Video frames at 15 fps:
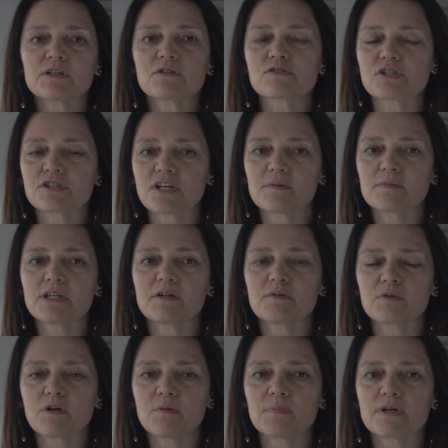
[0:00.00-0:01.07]
korzeniami
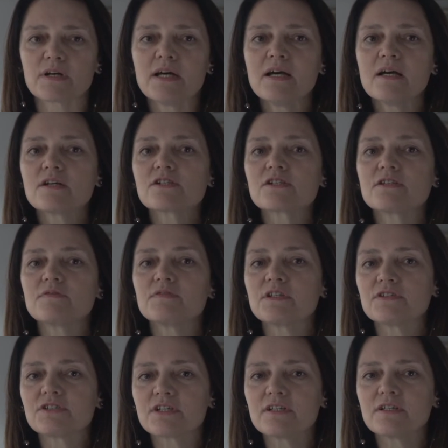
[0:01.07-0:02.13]
Europy, czyli w
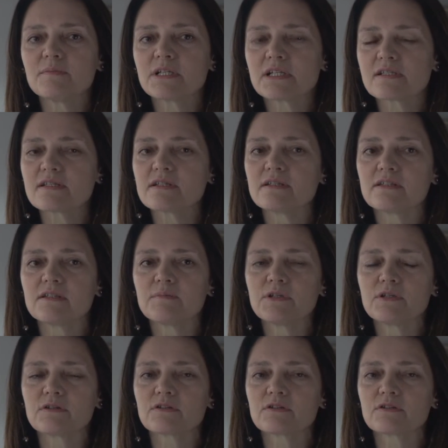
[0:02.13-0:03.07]
niedzieli m.in.